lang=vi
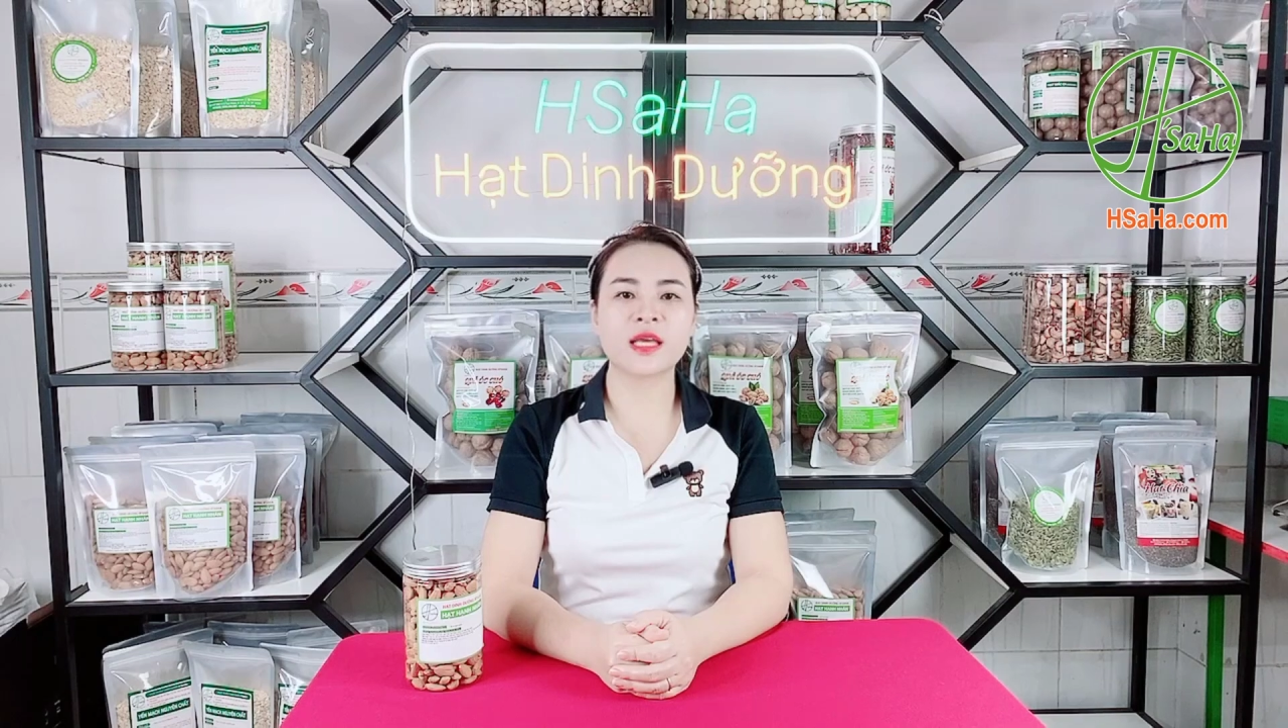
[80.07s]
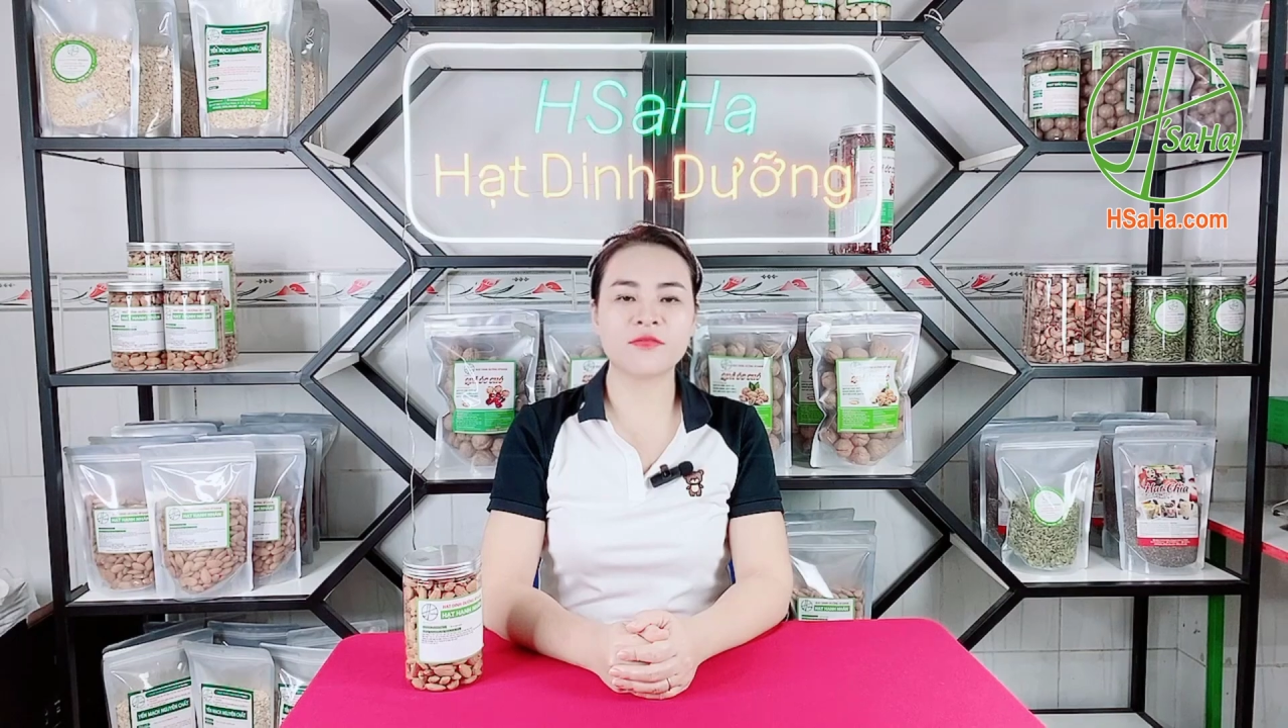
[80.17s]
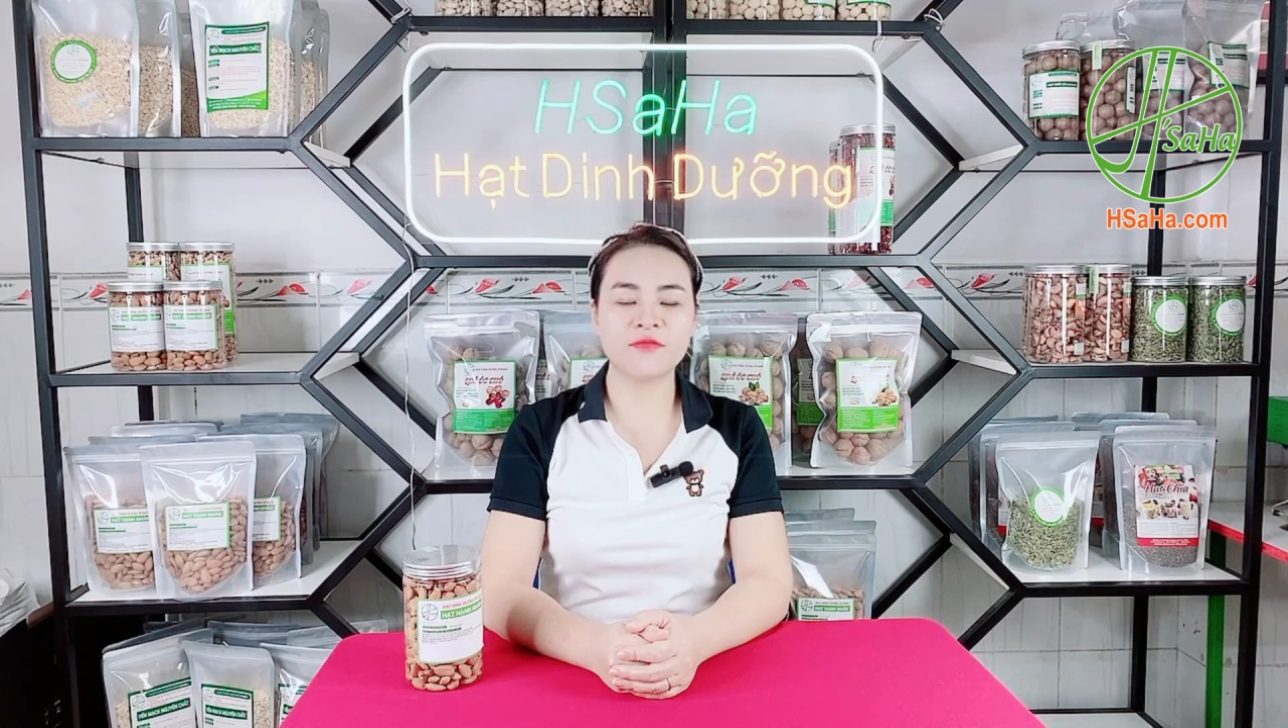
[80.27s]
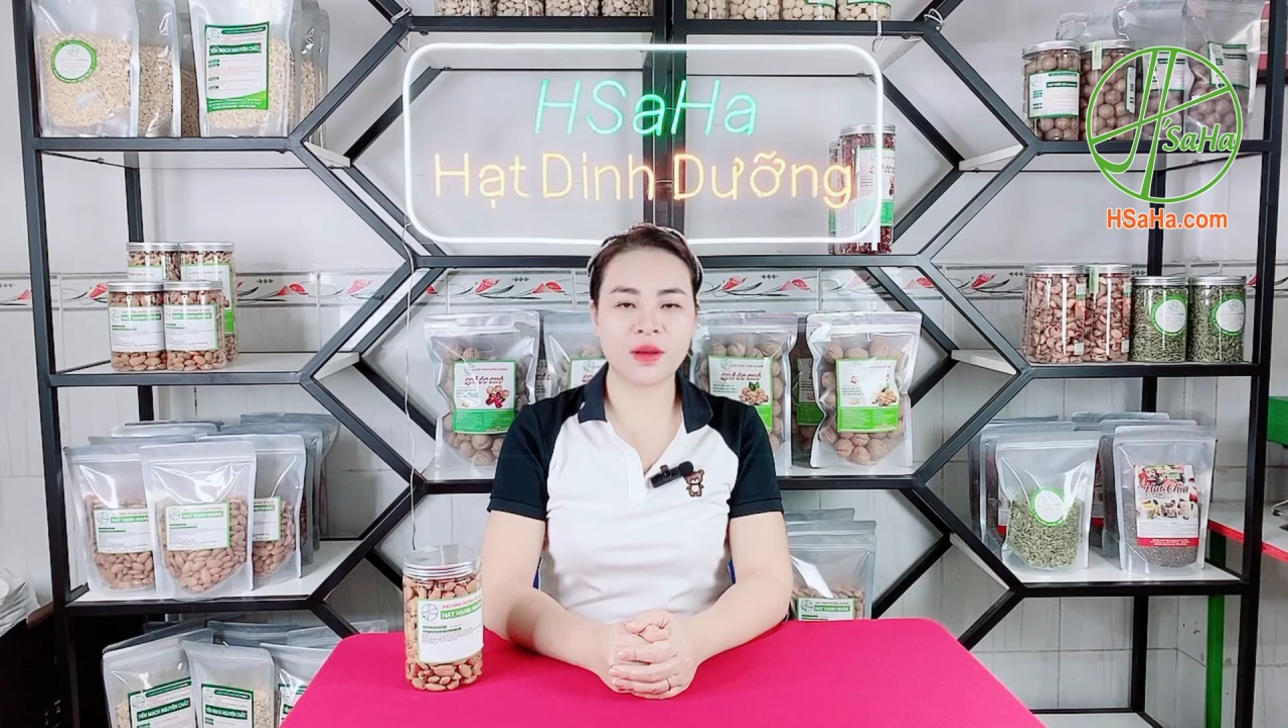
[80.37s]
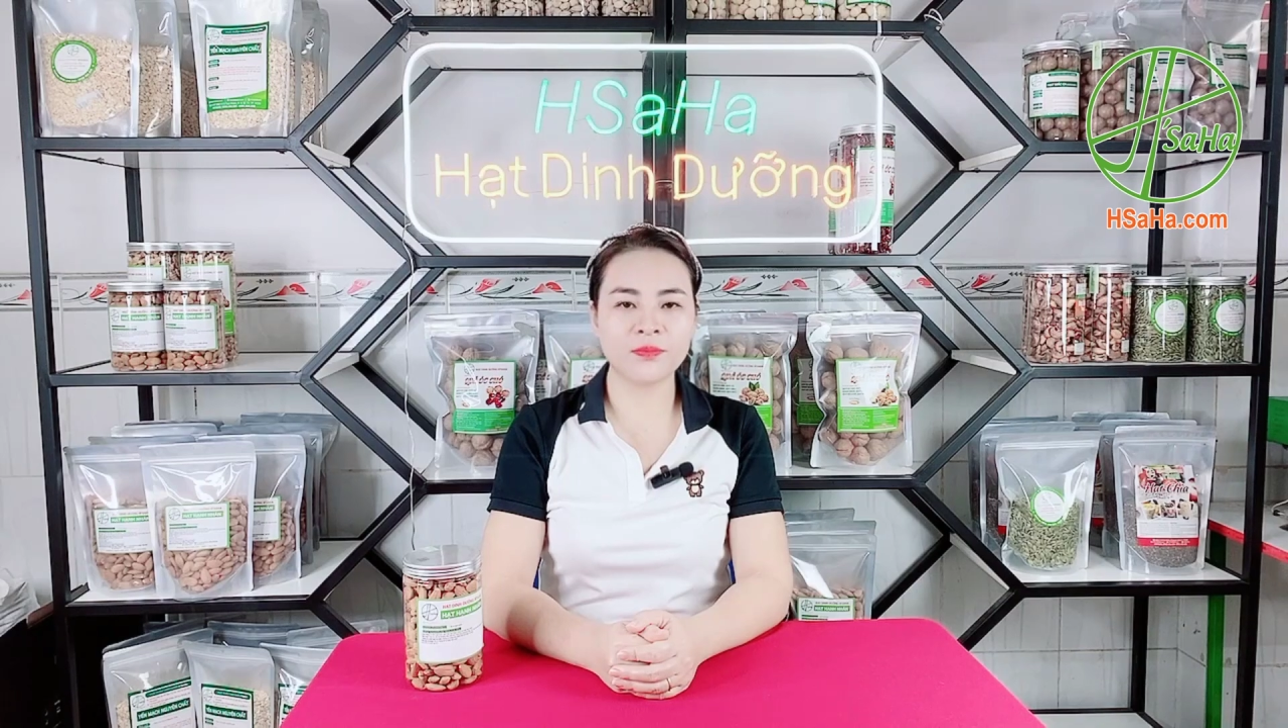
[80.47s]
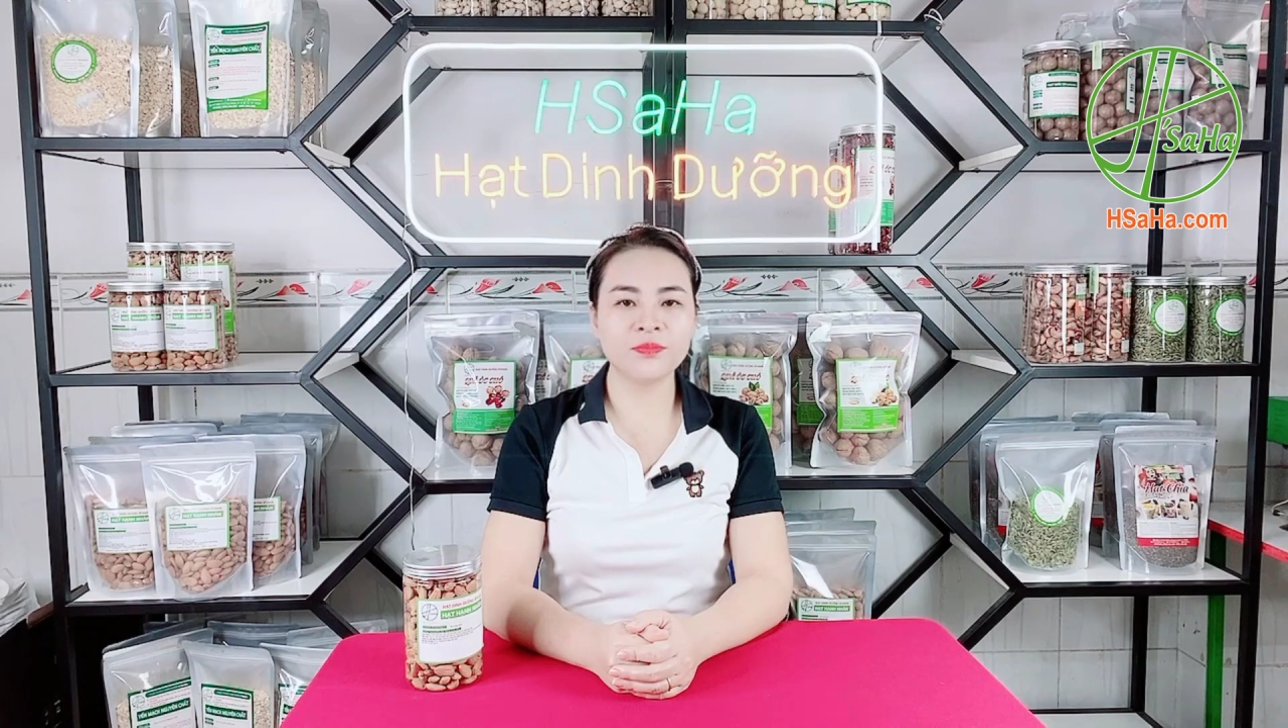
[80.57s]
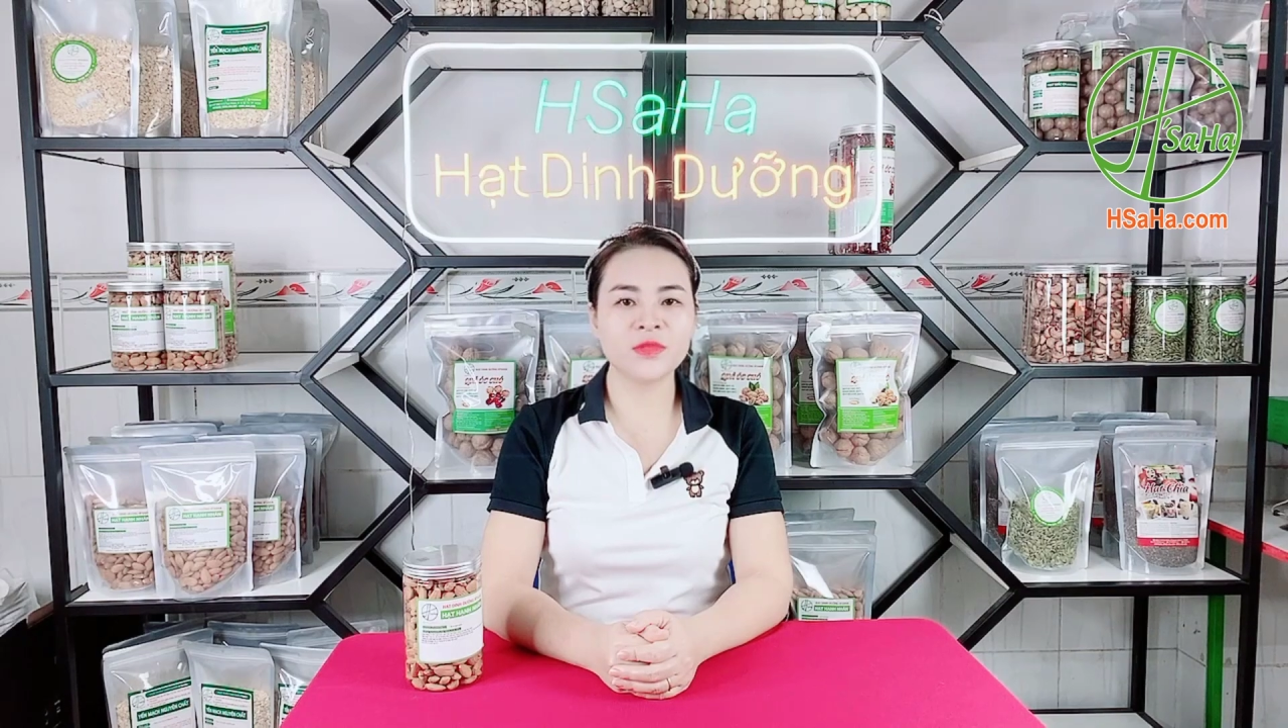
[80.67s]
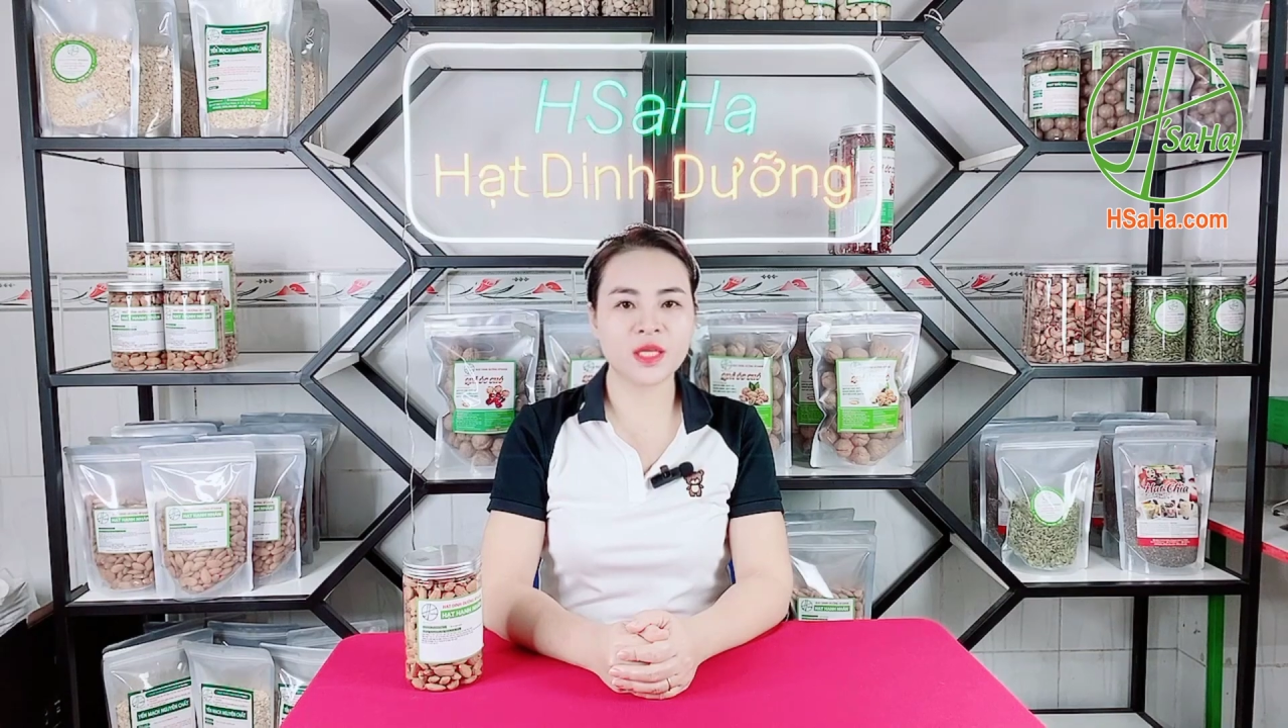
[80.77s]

sản phẩm